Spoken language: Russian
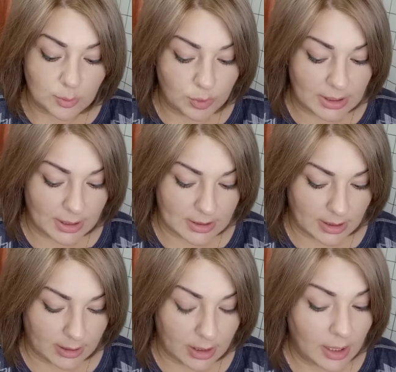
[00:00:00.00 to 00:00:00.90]

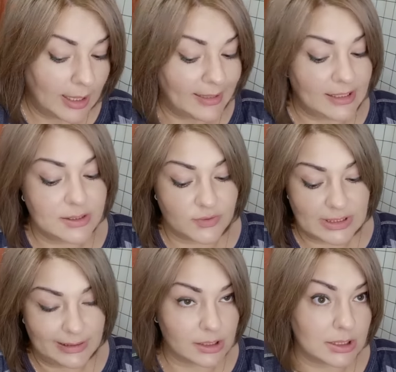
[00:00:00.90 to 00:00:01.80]
питательное. Из
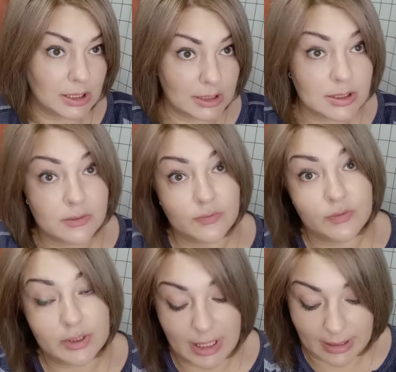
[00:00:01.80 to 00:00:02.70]
всех средств
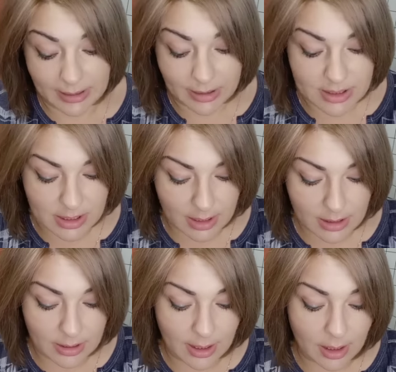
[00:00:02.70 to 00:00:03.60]
для
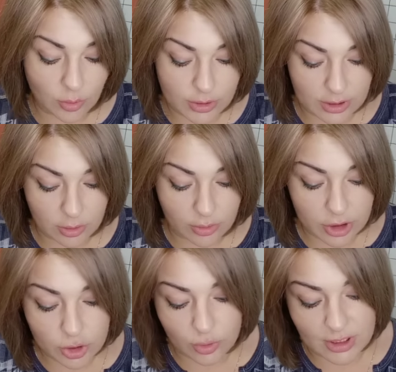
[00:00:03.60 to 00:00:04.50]
ногтей, для кутикулы,
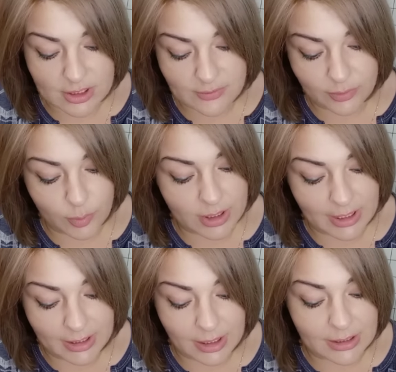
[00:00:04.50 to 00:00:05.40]
что есть
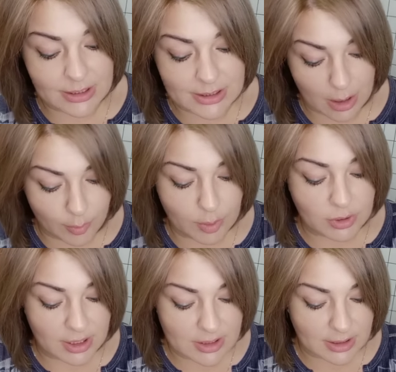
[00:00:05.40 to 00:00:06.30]
Фаберлик. Это самое
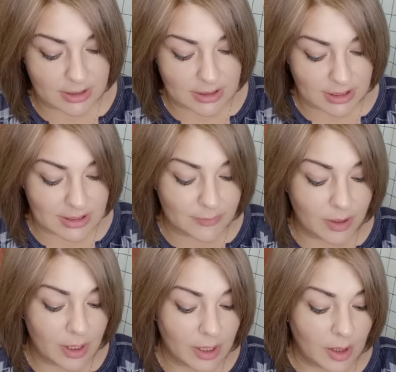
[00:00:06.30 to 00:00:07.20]
питательное средство,
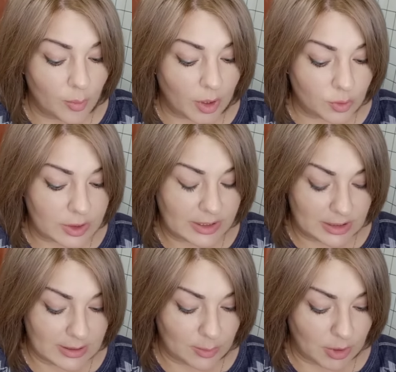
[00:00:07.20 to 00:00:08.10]
могу
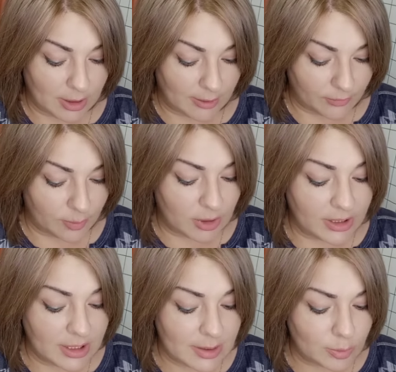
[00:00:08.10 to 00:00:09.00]
сказать смело.
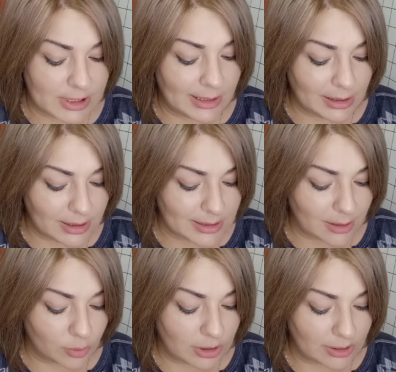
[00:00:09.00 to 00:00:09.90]
Фаберлик есть
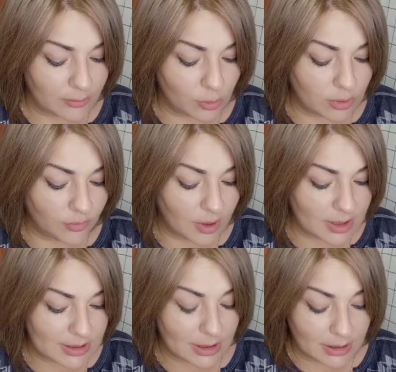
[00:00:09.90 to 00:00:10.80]
маслянистое, вот это
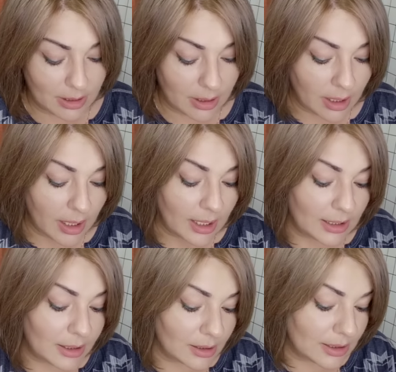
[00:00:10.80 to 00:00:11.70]
двухфазное, да, и так